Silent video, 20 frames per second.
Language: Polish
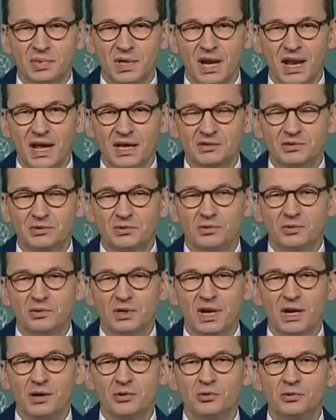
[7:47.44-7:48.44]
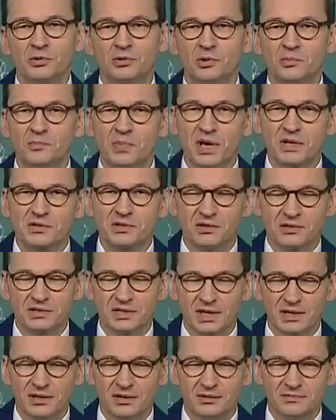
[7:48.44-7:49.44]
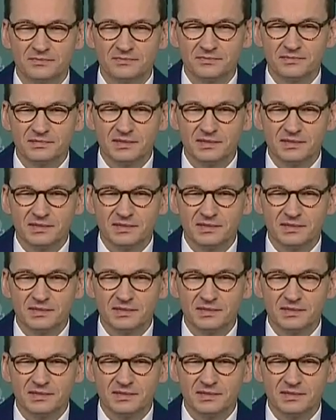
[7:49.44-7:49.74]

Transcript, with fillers: bilansu rachunku bieżącego,